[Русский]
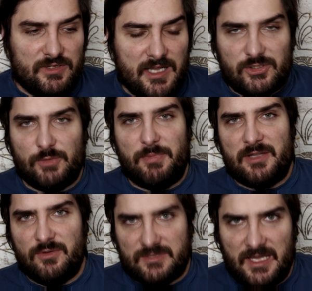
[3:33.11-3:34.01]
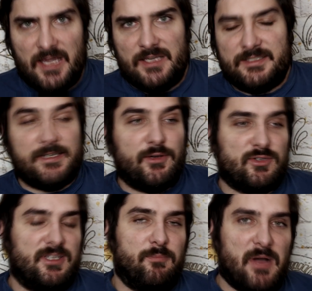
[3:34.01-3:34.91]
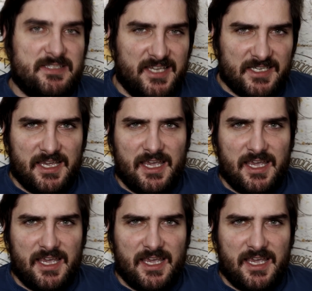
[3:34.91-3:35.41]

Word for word: также понес серьезные потери.